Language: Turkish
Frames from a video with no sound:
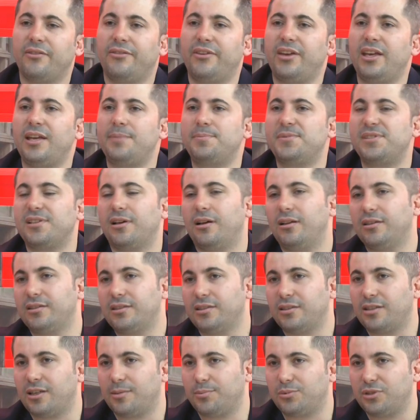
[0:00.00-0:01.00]
ve hepsi
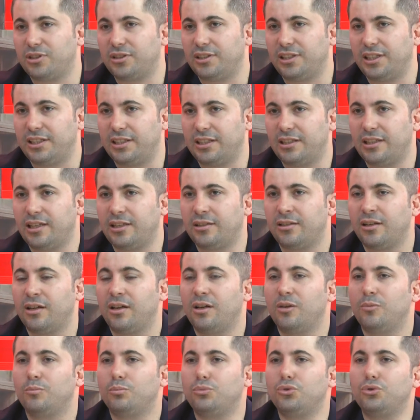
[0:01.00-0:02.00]
altın kaplı iğneler.
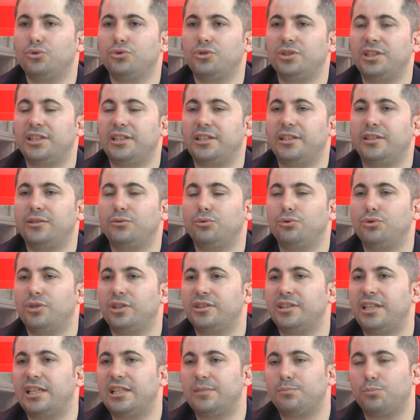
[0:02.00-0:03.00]
Bununla ilgili
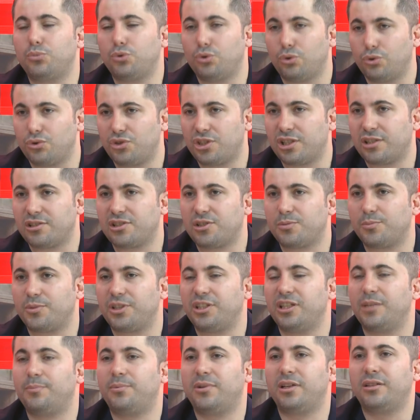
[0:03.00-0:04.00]
dünyada ilk bu
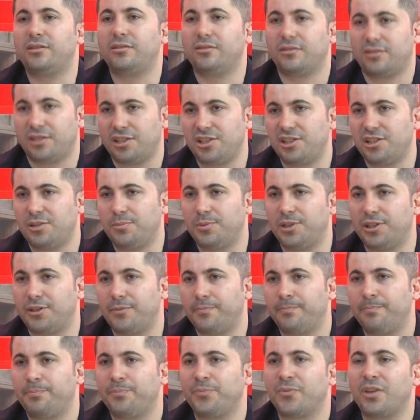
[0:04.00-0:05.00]
çalışmayı yapan kişi
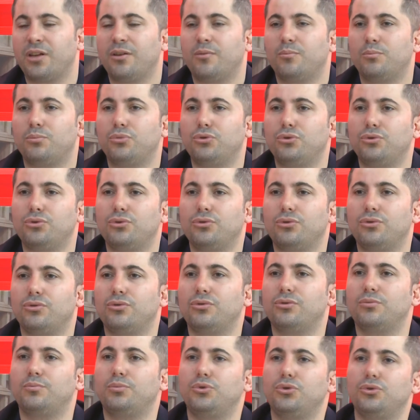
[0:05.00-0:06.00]
benim. Bunu
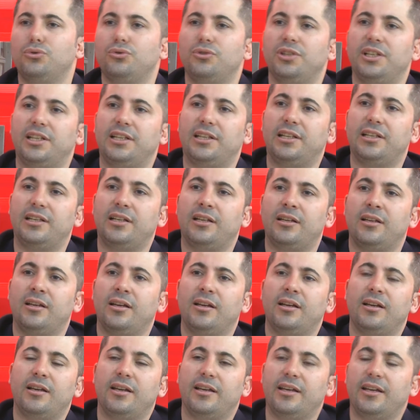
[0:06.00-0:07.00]
bununla ilgili
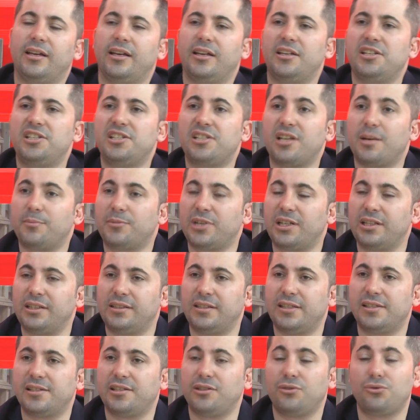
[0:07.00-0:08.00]
e, işlem
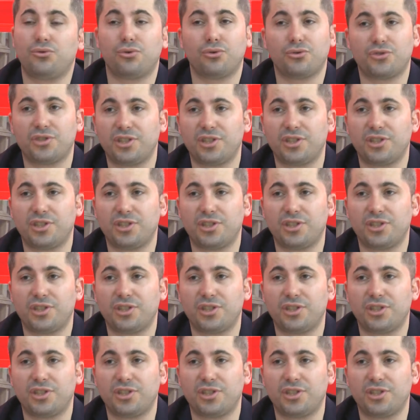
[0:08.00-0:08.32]
kalitesini çok